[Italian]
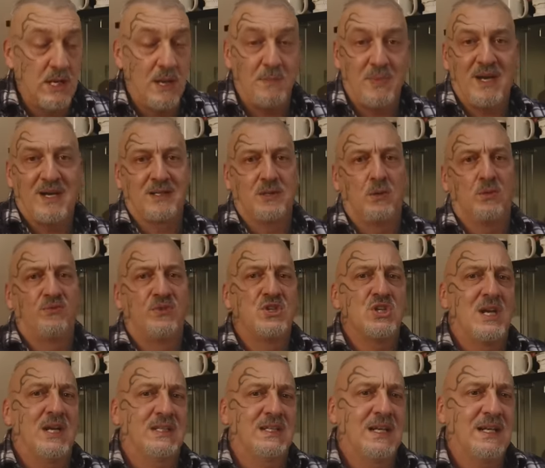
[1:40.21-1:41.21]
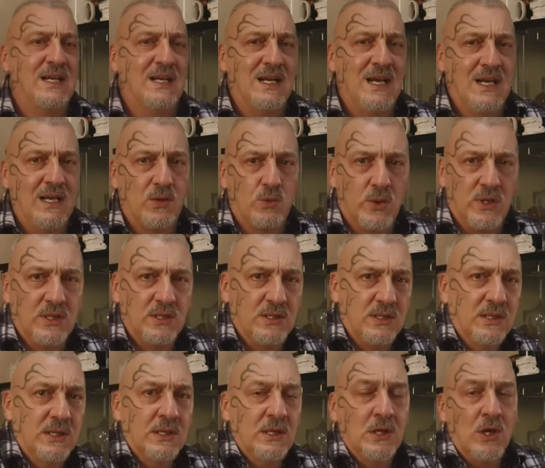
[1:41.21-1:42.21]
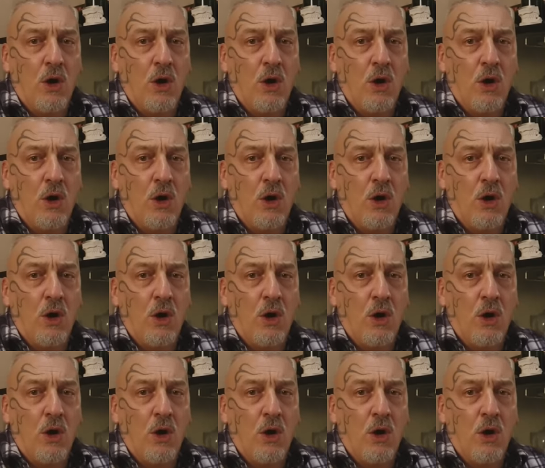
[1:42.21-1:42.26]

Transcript: È parte ufficiale del canale, quindi